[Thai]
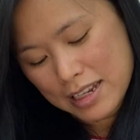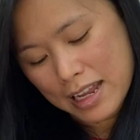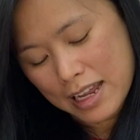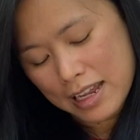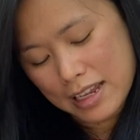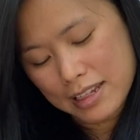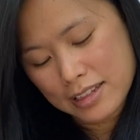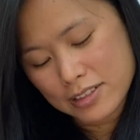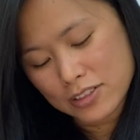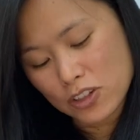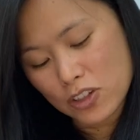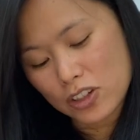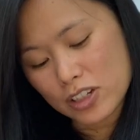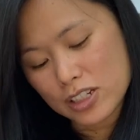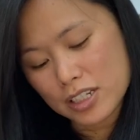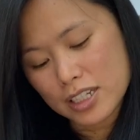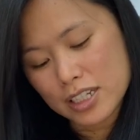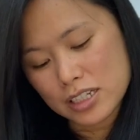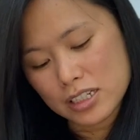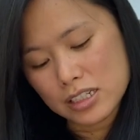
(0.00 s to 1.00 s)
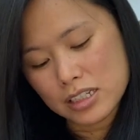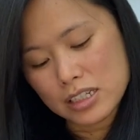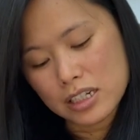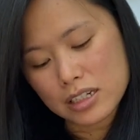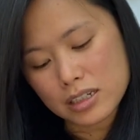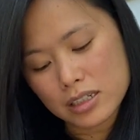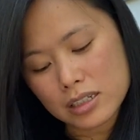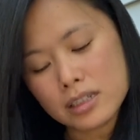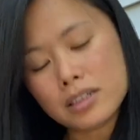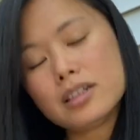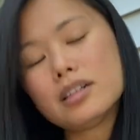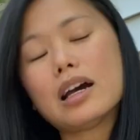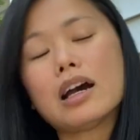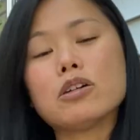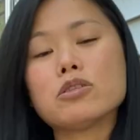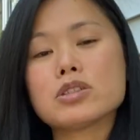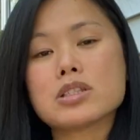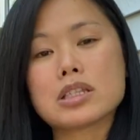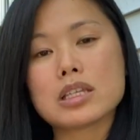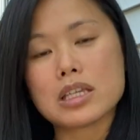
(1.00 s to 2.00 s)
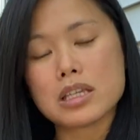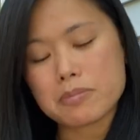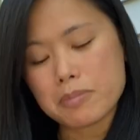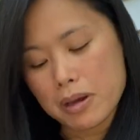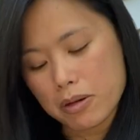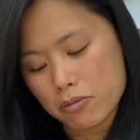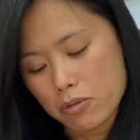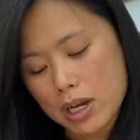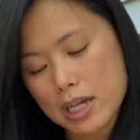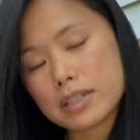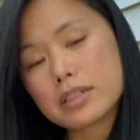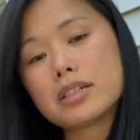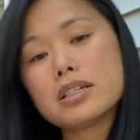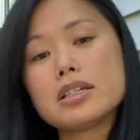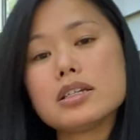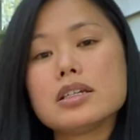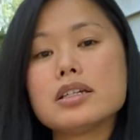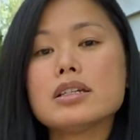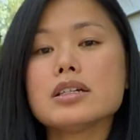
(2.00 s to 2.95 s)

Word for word: นะเราก็เลยเลือกเออเอาสีแบบว่าที่